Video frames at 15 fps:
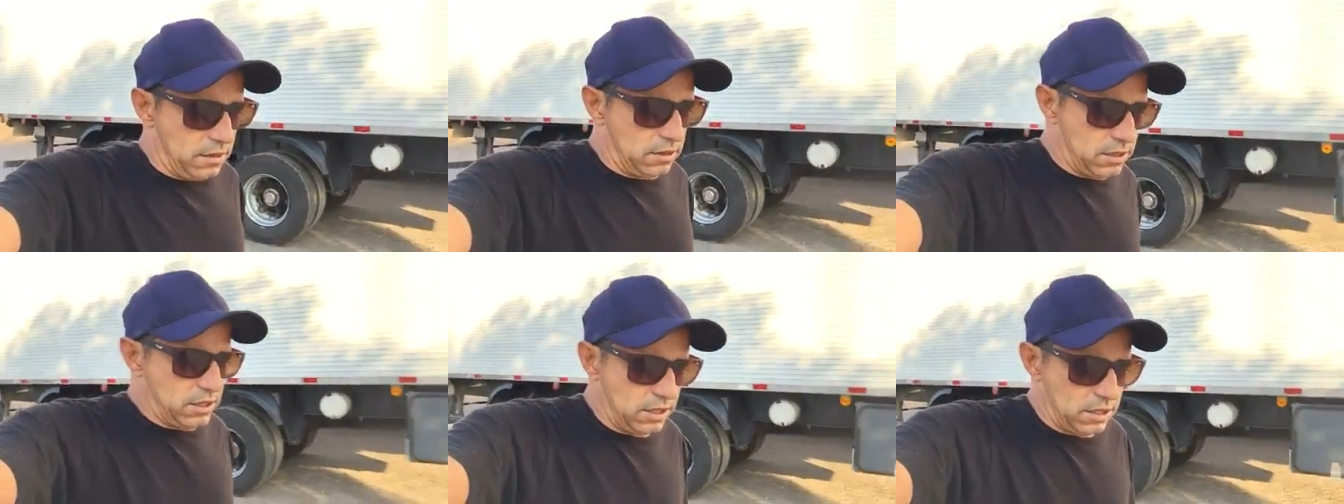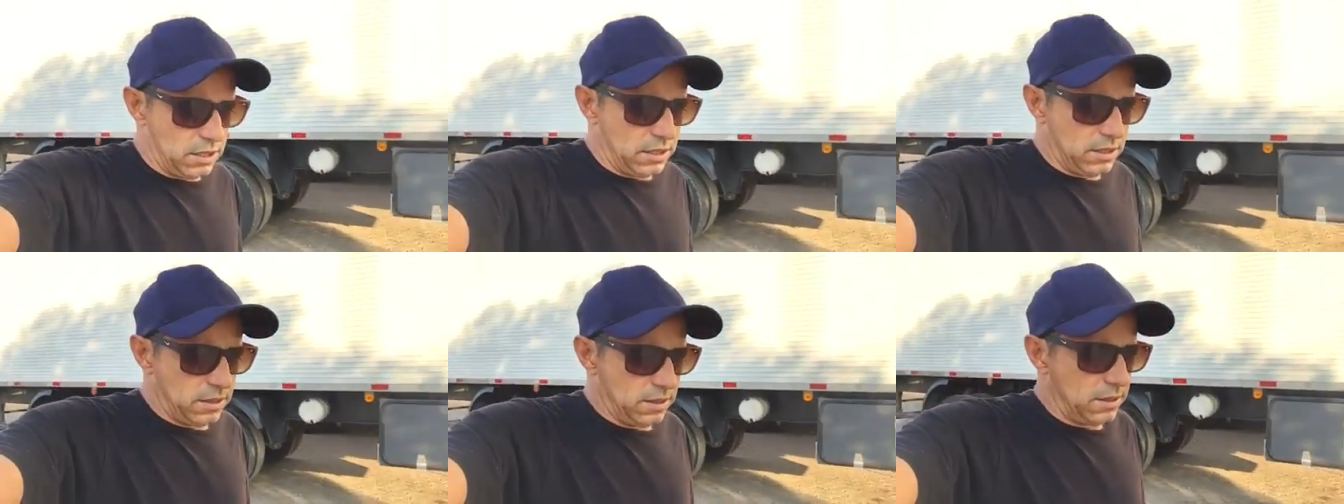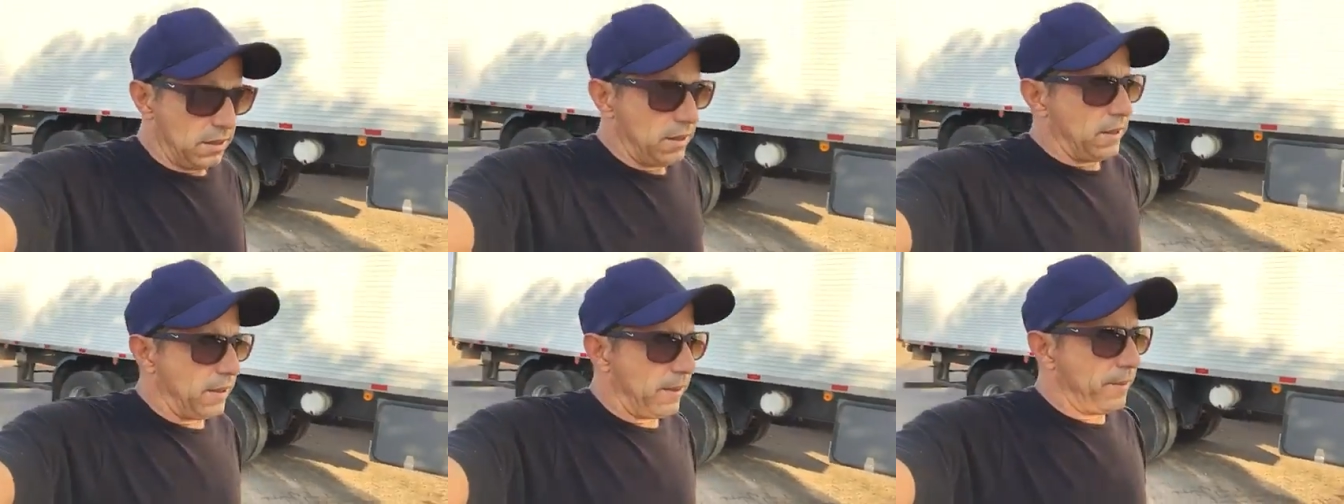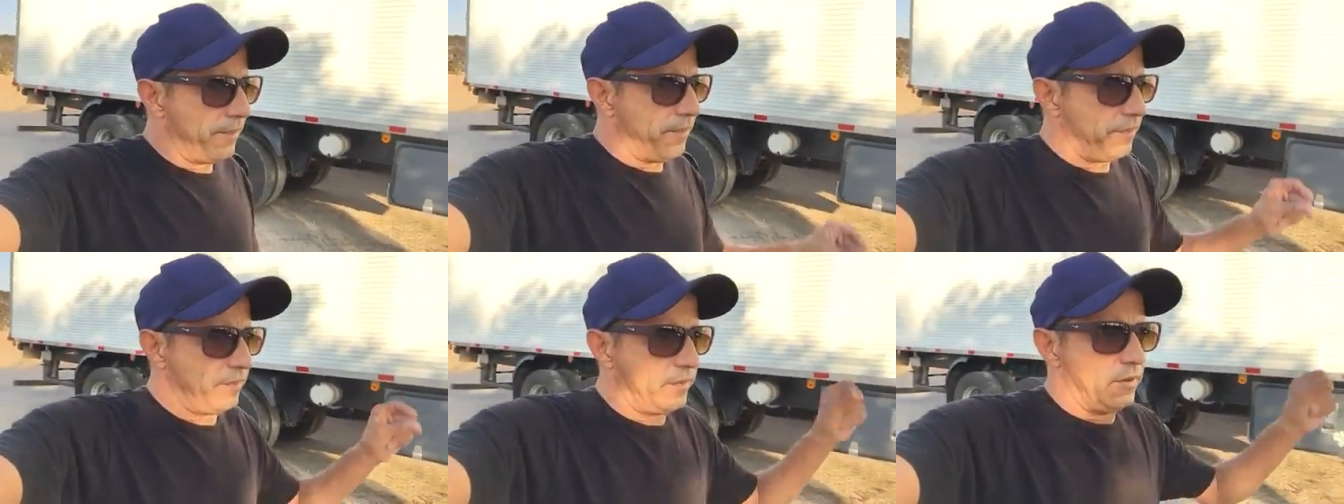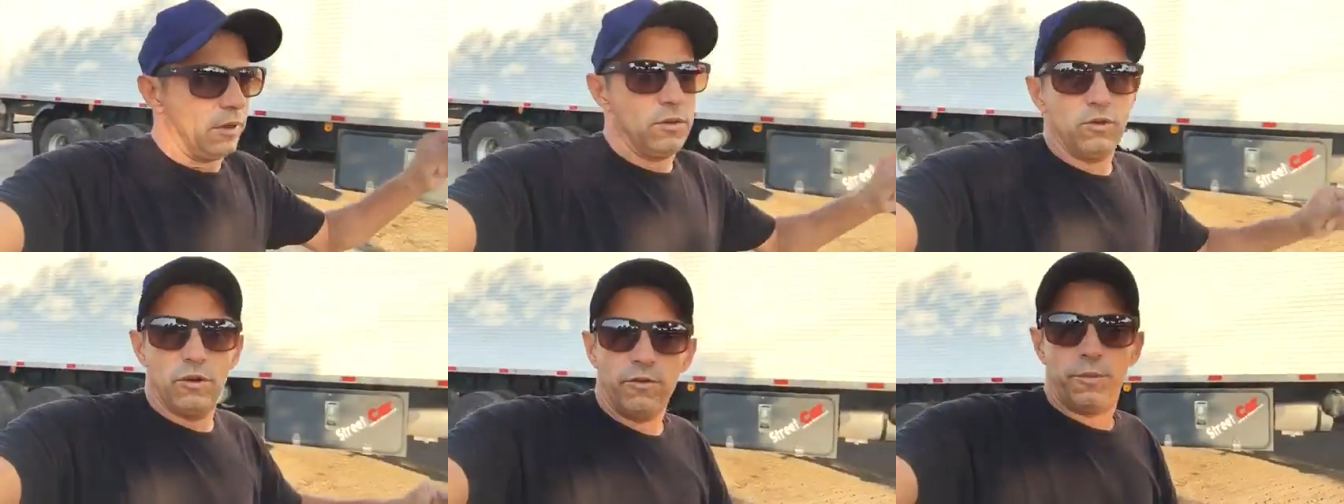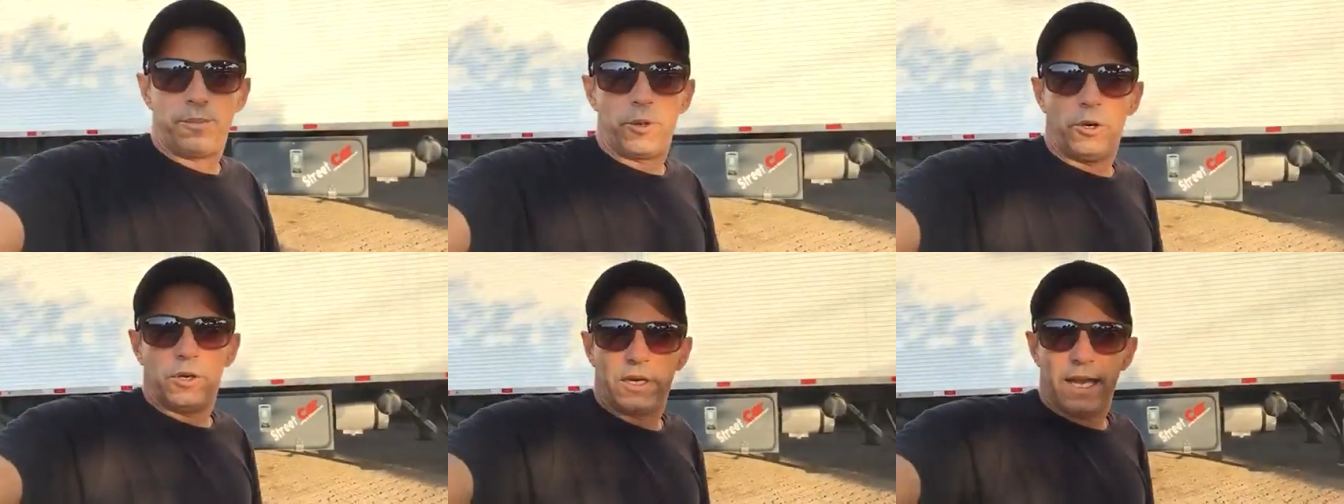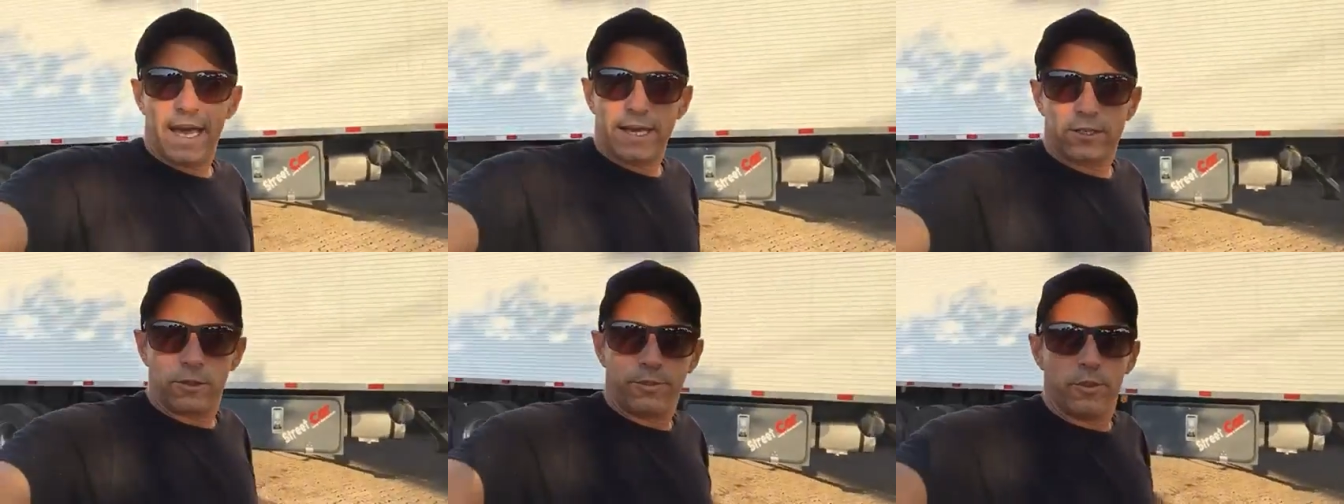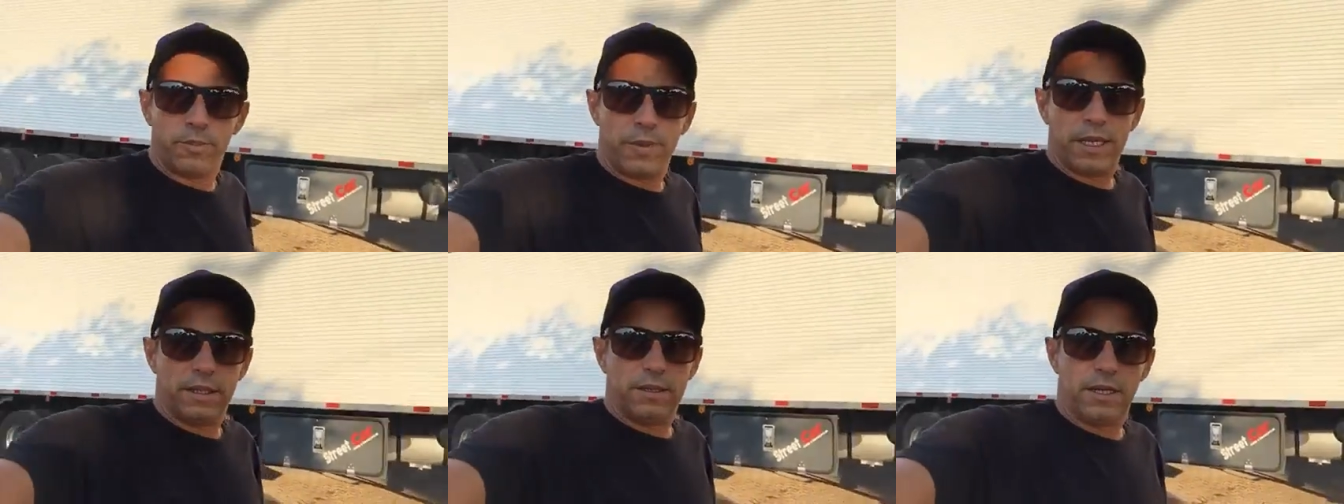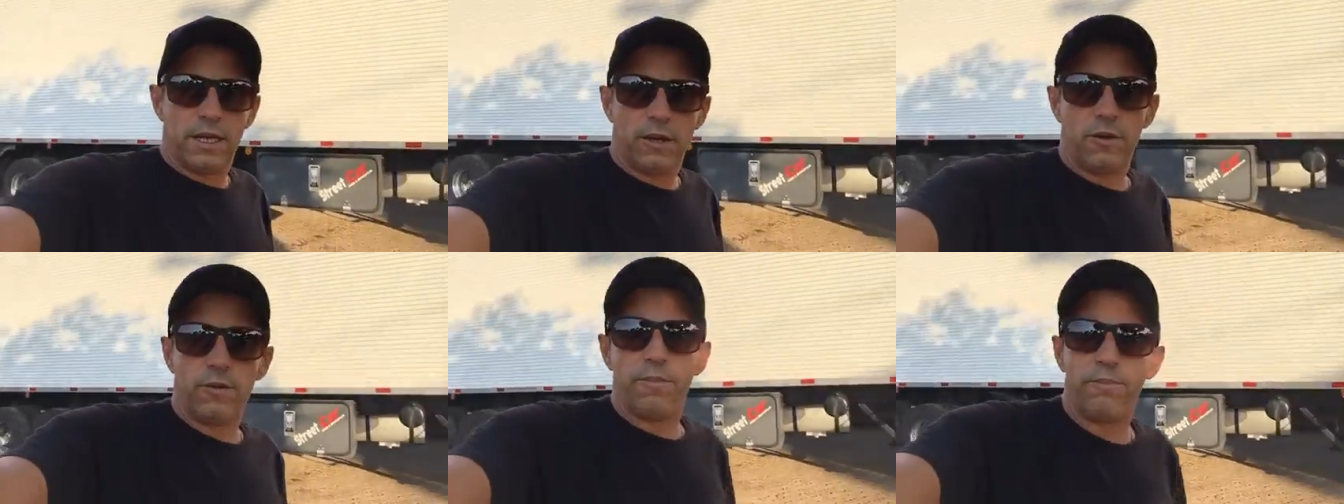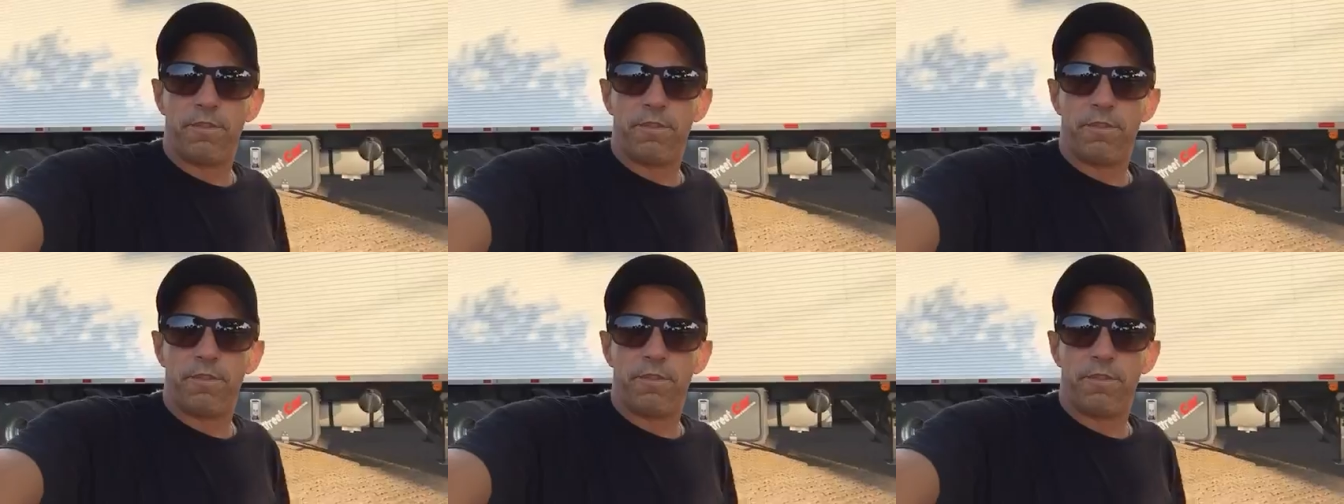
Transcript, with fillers: De... Novo Progresso, pro Pedrão,